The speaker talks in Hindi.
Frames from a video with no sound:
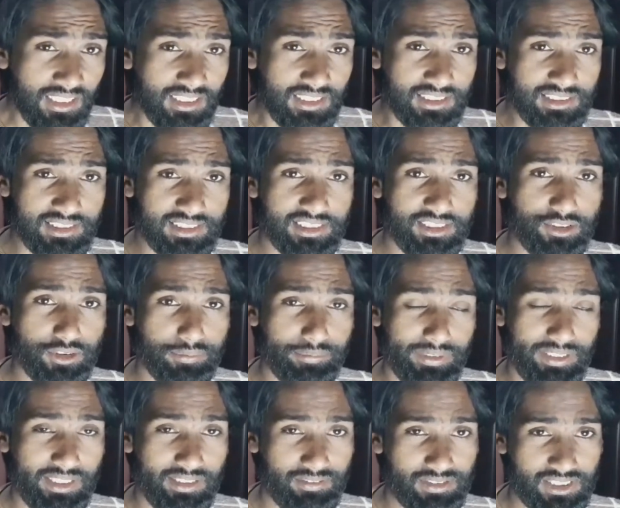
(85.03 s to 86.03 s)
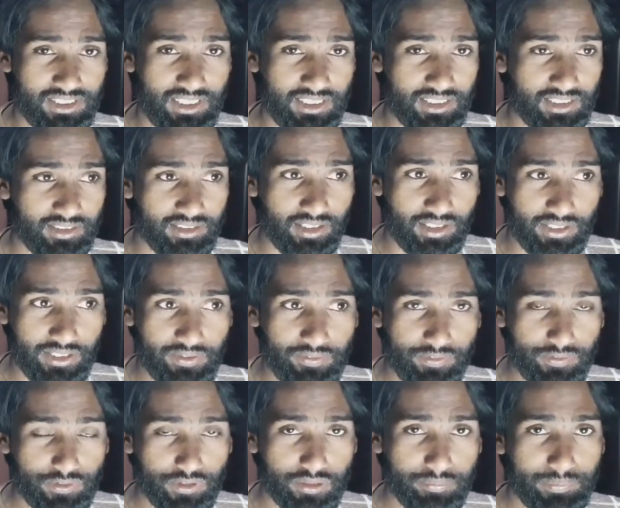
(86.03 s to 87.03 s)
इसकी जो मेन वजह है कि
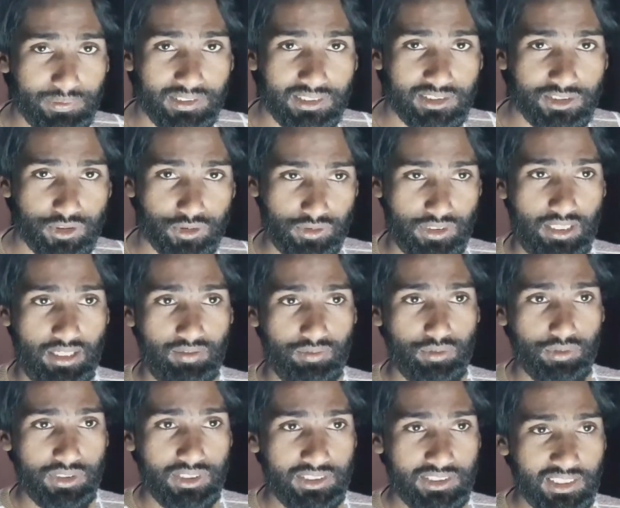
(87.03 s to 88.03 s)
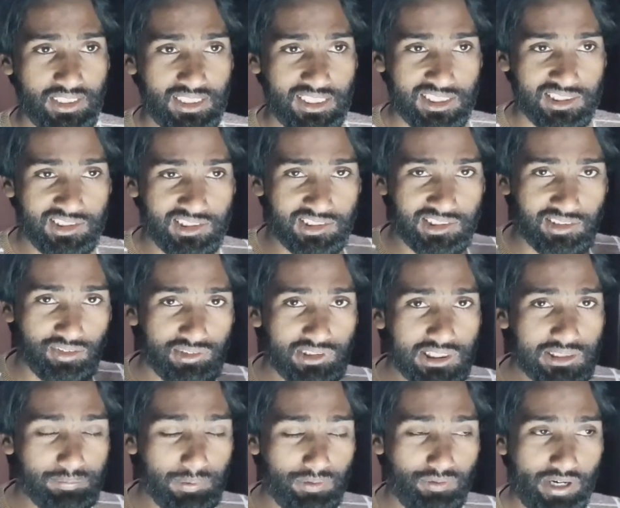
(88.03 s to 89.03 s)
34 बिलियन जो हैं वो इंटरनेशनल
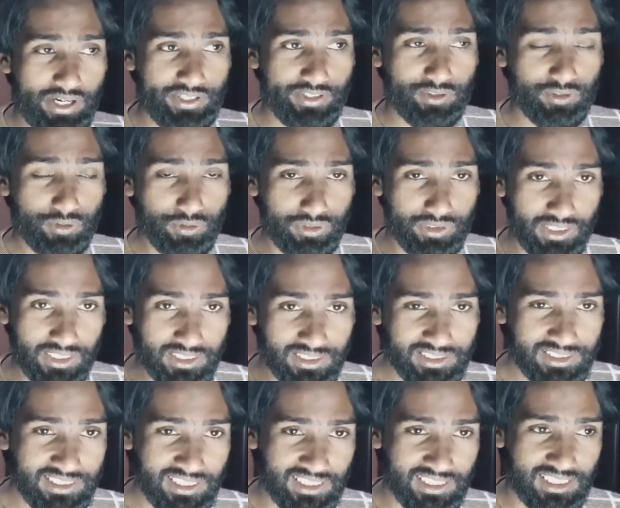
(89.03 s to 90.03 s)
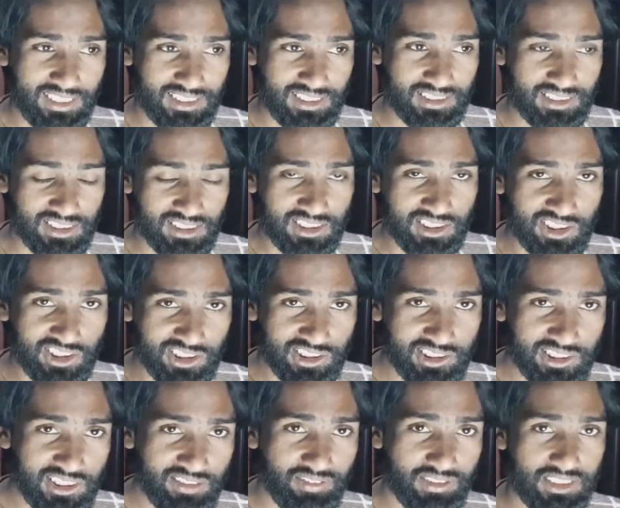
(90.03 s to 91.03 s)
सर्विस प्रोवाइडर को नहीं दिए गए
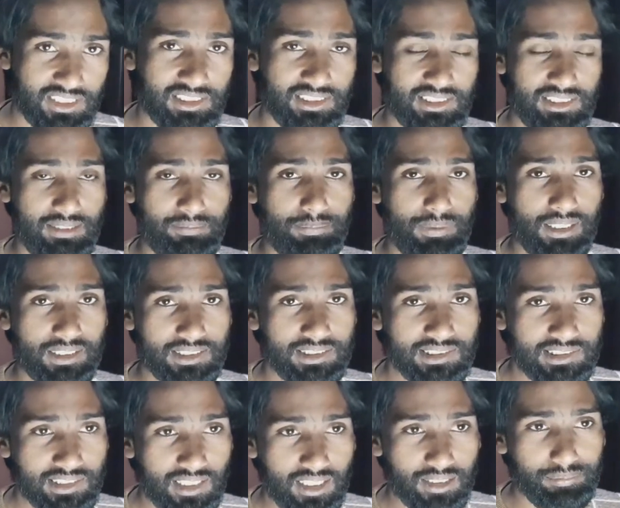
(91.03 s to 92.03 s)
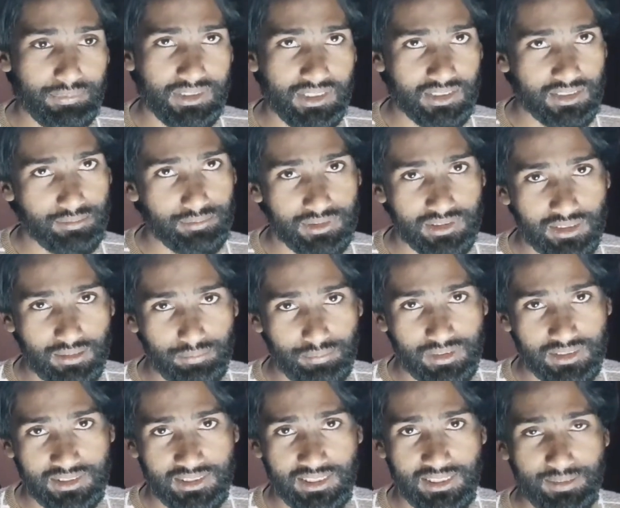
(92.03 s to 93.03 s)
जिसकी वजह से पाकिस्तान में यकम
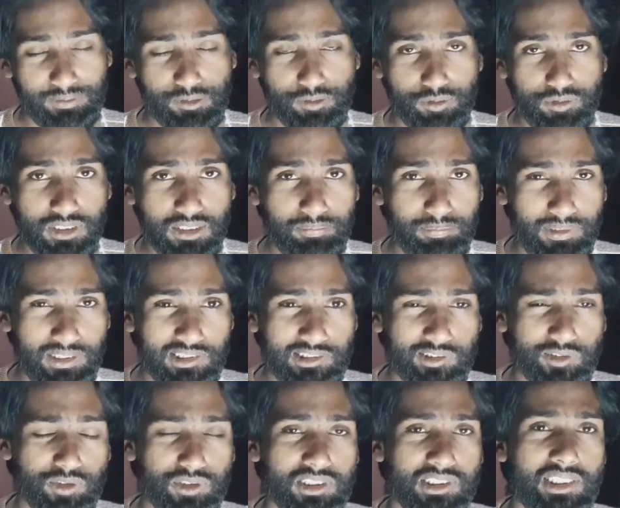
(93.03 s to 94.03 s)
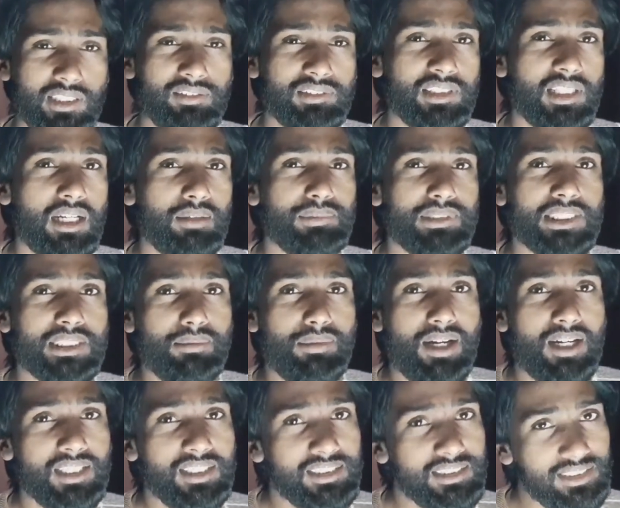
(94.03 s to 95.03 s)
दिसंबर से गूगल प्ले स्टोर की सर्विस आप
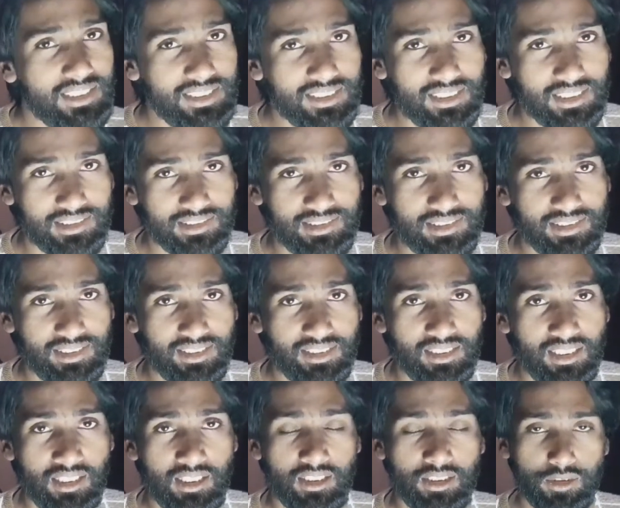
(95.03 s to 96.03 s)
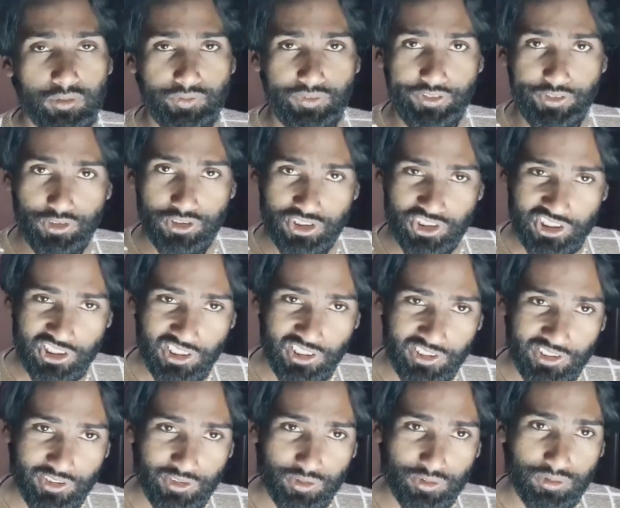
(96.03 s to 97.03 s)
इस्तेमाल नहीं कर सके वीडियो अच्छी
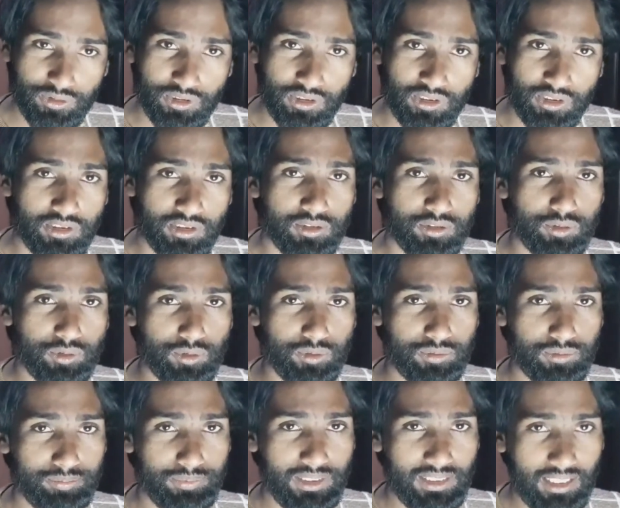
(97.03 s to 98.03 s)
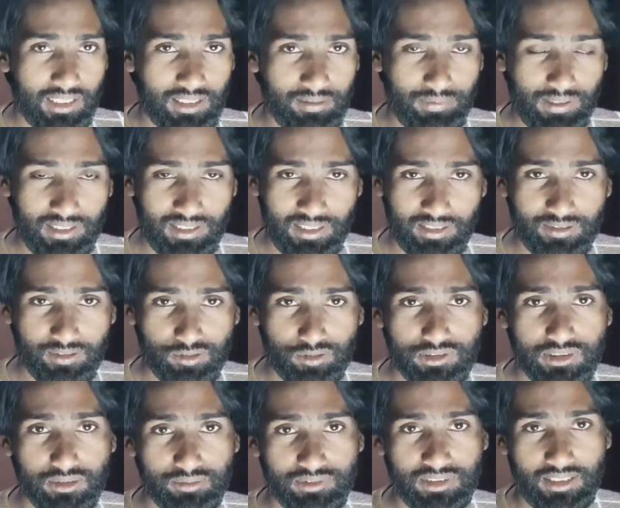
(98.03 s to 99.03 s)
लगी हो तो बिल बेल आइकन
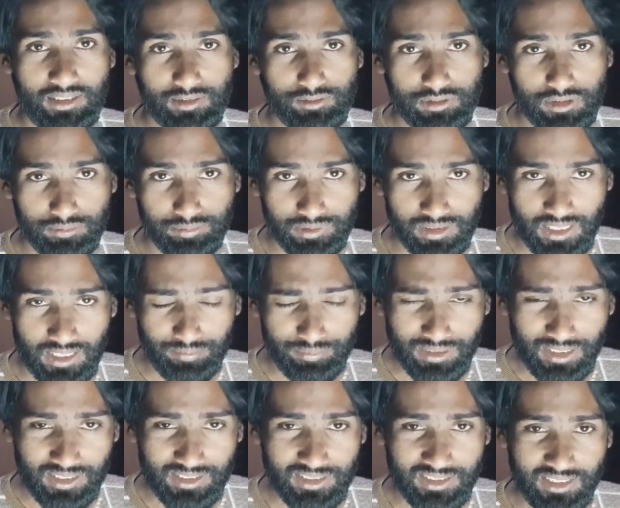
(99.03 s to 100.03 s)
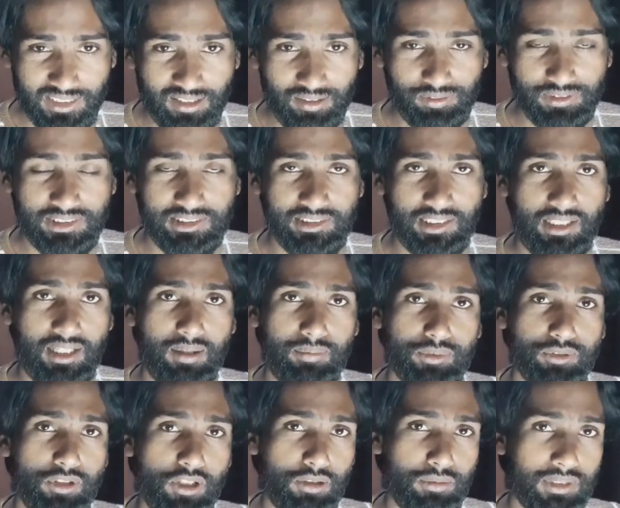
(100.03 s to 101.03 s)
और सब चैनल को सब्सक्राइब कर दीजिएगा बस
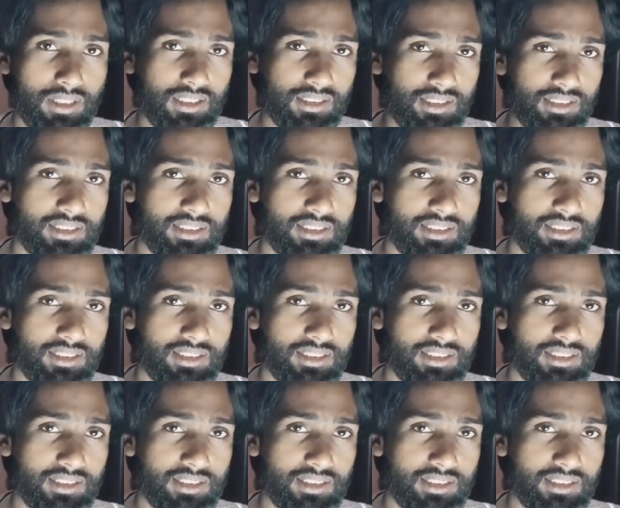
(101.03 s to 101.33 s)
सलाम दुआ में याद